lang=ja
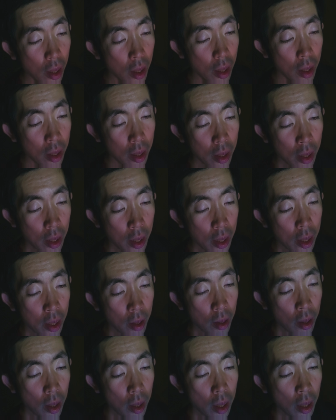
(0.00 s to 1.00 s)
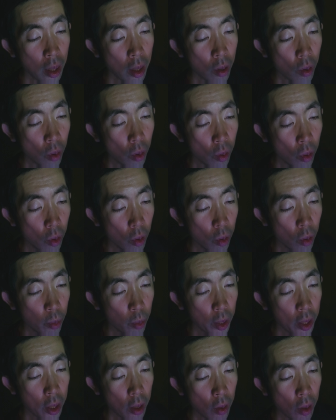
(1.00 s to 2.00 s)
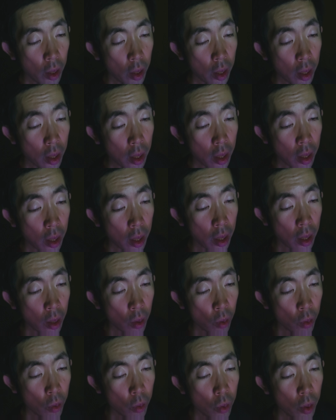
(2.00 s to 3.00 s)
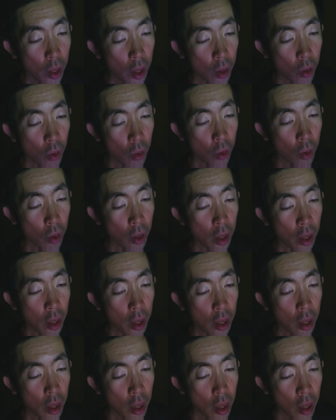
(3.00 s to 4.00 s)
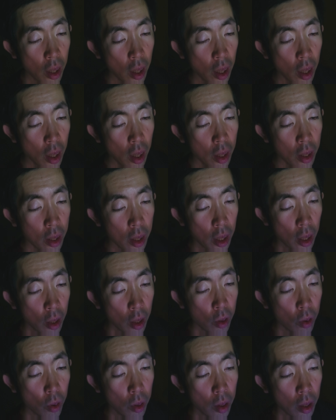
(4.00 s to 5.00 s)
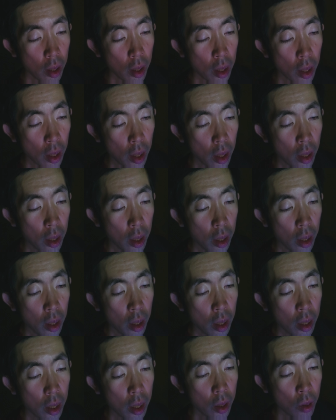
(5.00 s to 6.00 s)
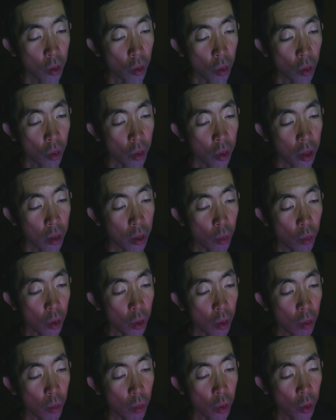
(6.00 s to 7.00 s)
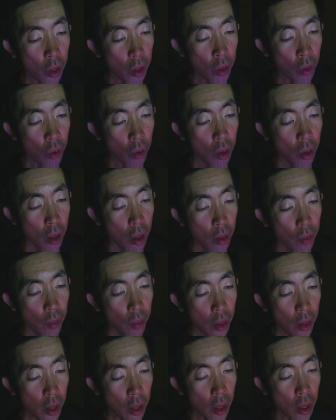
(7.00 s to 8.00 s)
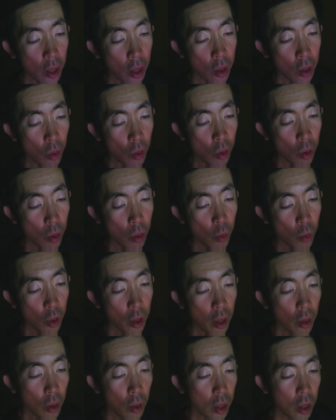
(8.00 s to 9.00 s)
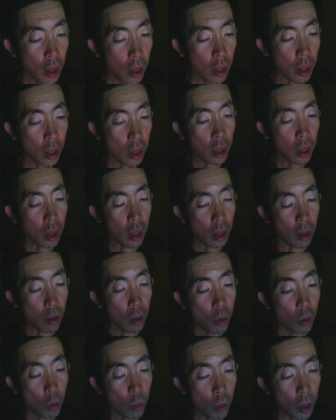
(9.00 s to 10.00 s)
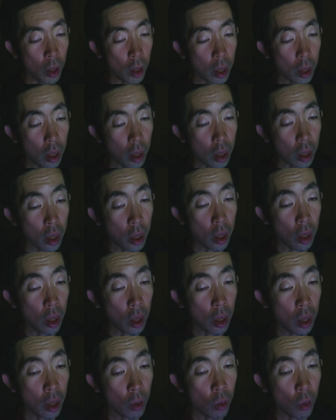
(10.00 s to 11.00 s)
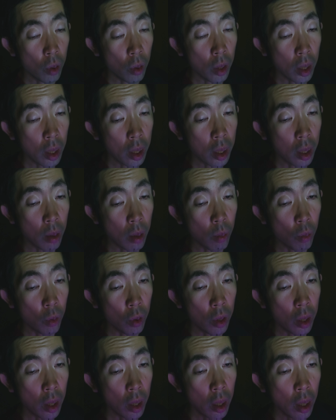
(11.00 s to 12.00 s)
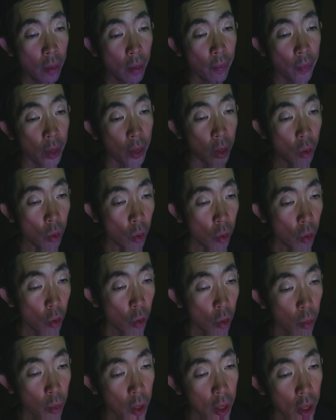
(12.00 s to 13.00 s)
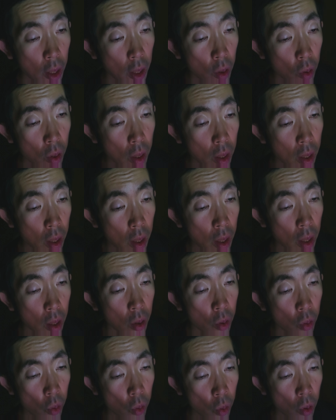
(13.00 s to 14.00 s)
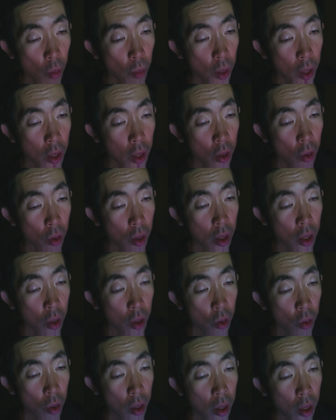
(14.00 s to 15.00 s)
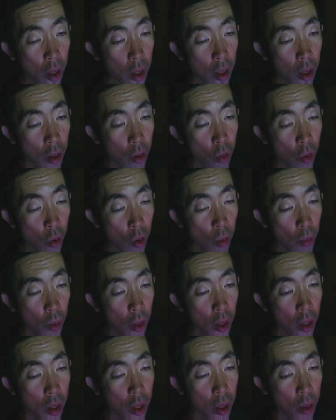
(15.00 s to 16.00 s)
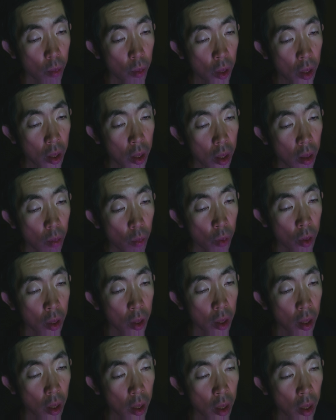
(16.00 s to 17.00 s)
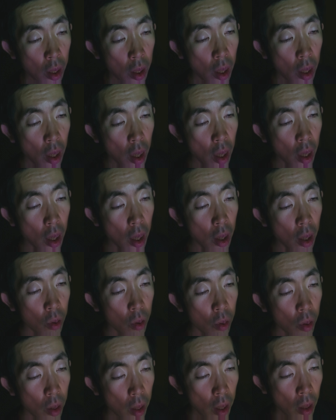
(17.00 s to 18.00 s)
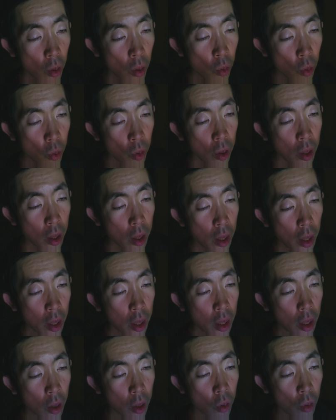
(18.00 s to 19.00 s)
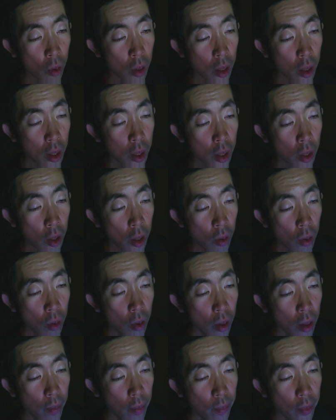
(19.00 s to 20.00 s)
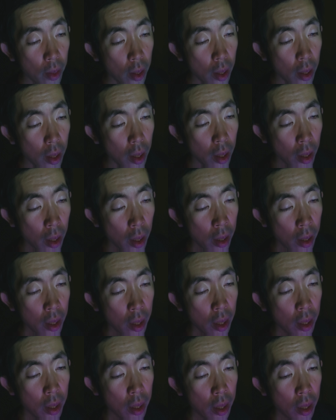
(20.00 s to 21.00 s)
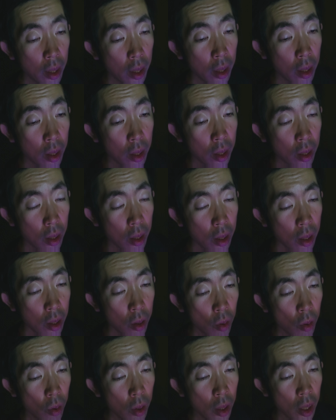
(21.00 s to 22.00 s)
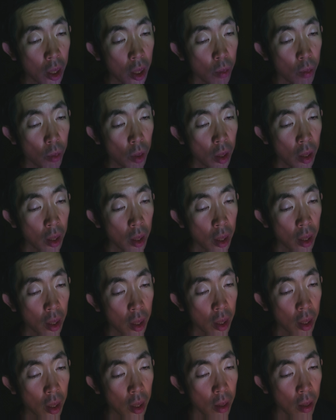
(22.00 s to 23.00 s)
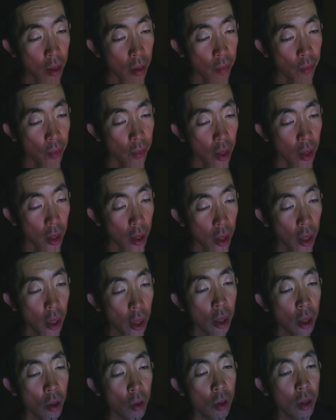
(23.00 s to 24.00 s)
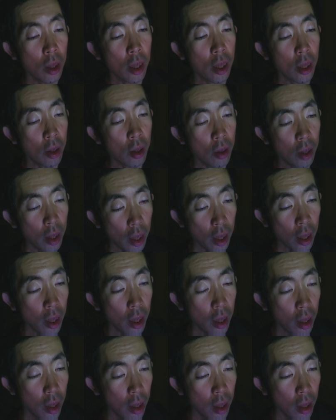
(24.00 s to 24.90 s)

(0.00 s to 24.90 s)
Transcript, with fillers: 実はこのお店をやってからろくなことがない。スタッフには怪我人や事故を起こす者もいる。で、そのモデルさんだった若い綺麗なオーナーさんもね、このお店を出て車に乗った瞬間に車がスピンしてぶつけて歯を折ったって言うんですよ。ありえないんです。そんなスピンなんて。って言うんですよね。